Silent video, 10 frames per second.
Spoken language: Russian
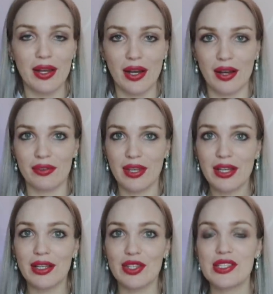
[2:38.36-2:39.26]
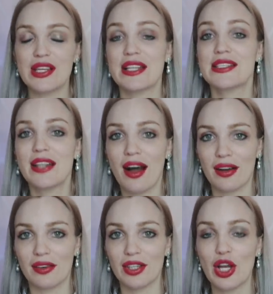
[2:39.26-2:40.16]
э, верх верх и низ
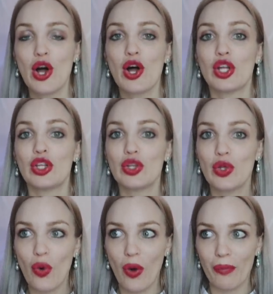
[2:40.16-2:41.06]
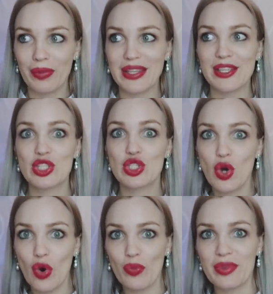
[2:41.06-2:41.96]
одинаковый. Но
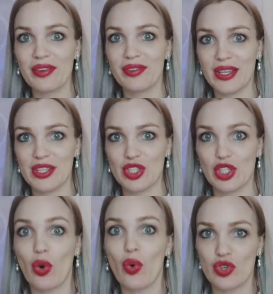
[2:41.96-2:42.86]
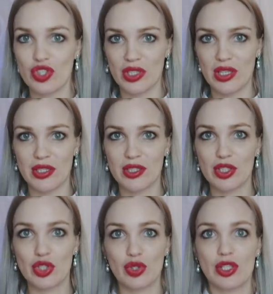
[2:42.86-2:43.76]
еще у меня фетиш такой же
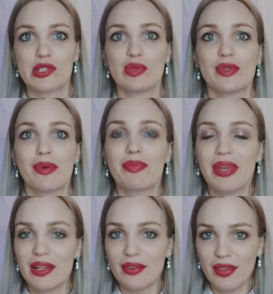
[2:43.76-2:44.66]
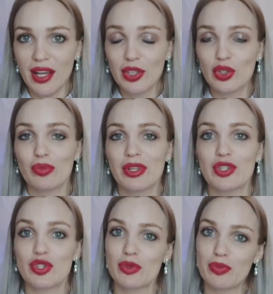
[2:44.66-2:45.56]
есть, что если у меня белый верх, то у меня
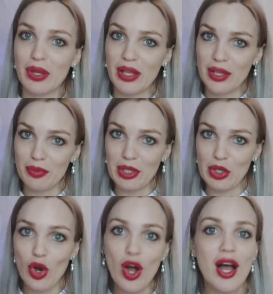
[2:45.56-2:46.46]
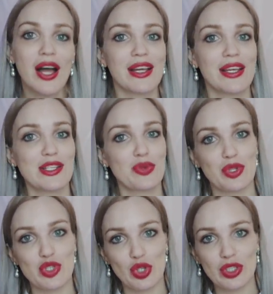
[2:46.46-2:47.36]
должно быть белое белье, если у
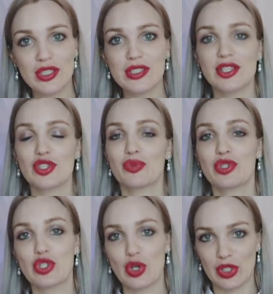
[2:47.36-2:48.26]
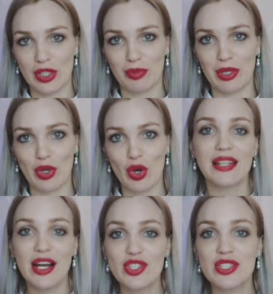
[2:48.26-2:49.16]
меня черный низ, должно быть черное белье.
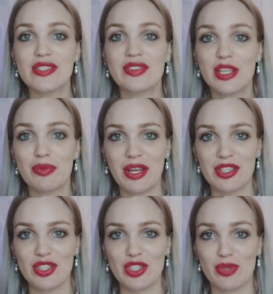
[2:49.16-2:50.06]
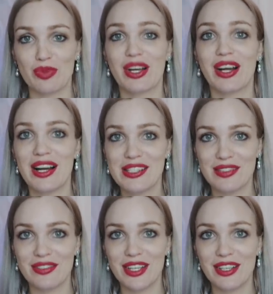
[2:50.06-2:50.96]
Также и с цветными одеждами.
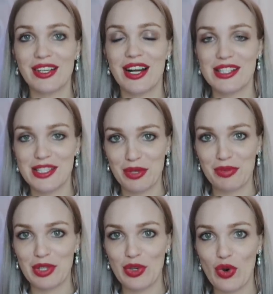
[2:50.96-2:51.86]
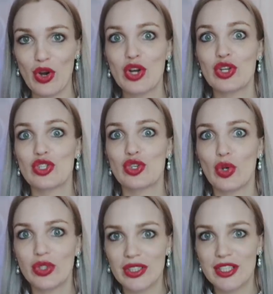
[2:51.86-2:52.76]
Красный верх, красное белье,
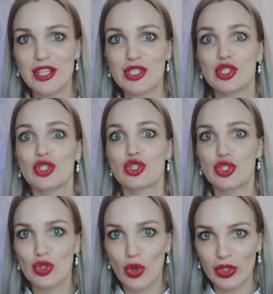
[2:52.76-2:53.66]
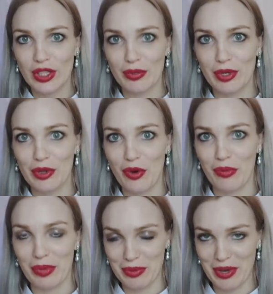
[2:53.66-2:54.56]
желтый низ, желтое
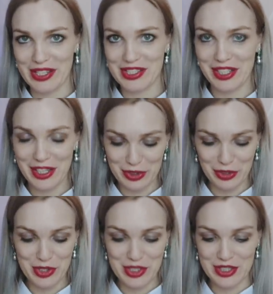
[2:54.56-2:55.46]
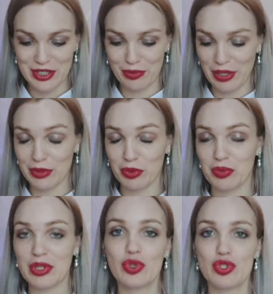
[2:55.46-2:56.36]
белье. Понимаете, да? То есть, и поэтому
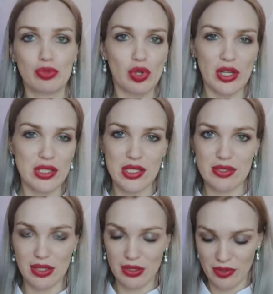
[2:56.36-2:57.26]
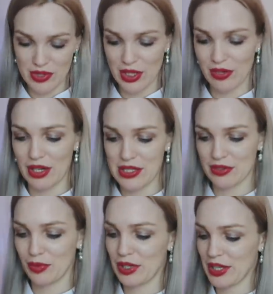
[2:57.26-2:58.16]
у меня очень много разноцветного всякого
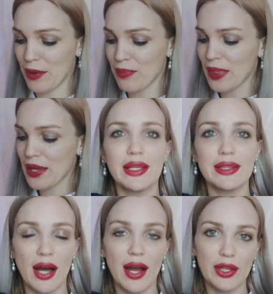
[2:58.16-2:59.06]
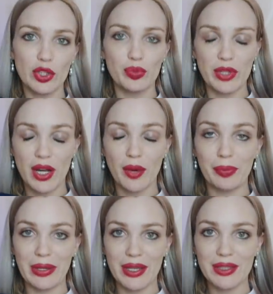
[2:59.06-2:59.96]
разного белья. И да, это у меня
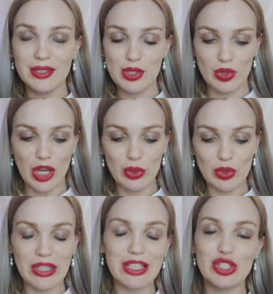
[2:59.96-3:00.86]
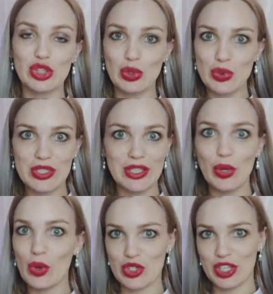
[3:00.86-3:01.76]
комплект. Сюда идут такие же
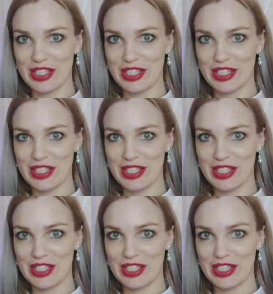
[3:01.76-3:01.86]
трусики, очень